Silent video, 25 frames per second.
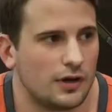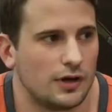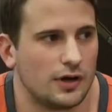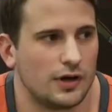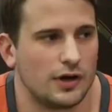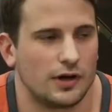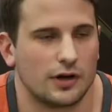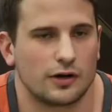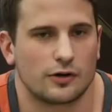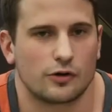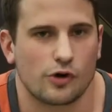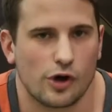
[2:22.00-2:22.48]

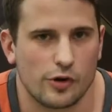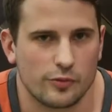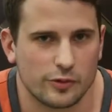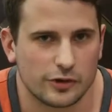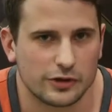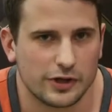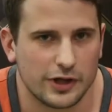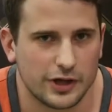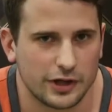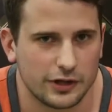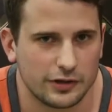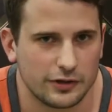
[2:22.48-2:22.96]
А,
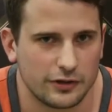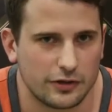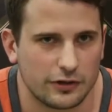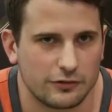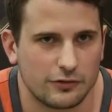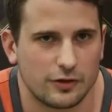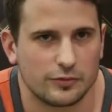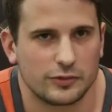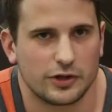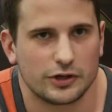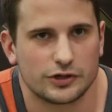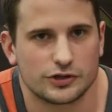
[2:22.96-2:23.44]
кроме
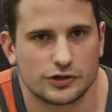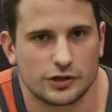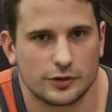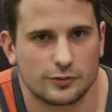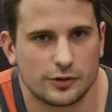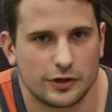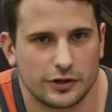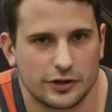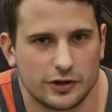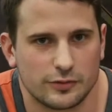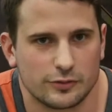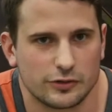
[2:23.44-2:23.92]
калорийности, вам также
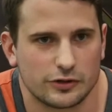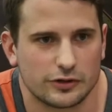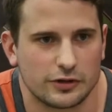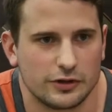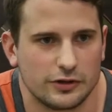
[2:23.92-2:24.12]
необходимо